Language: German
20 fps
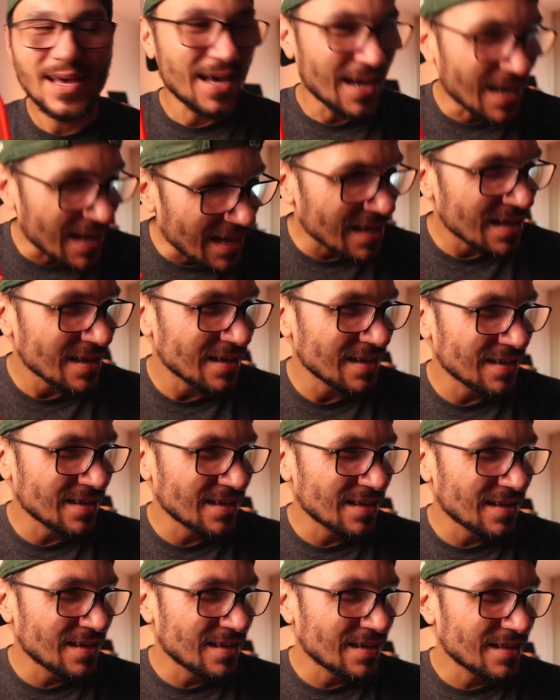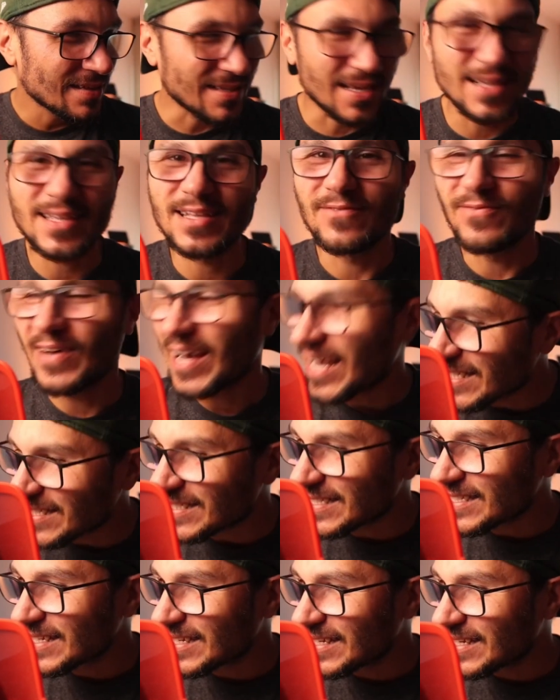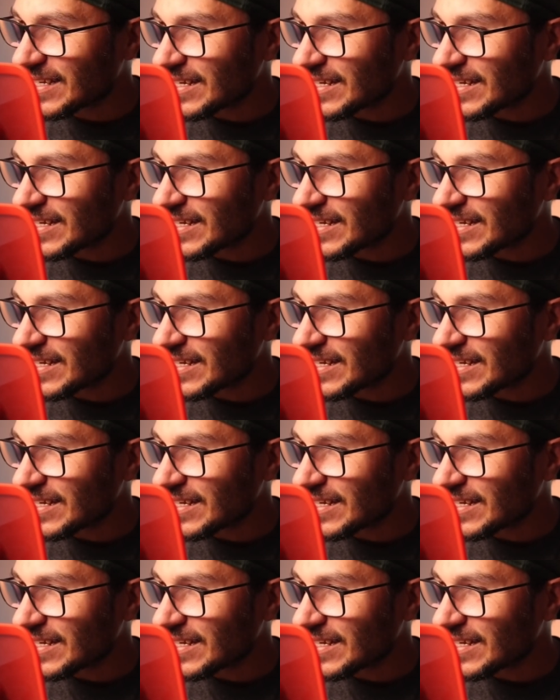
Hä? Daniel, was?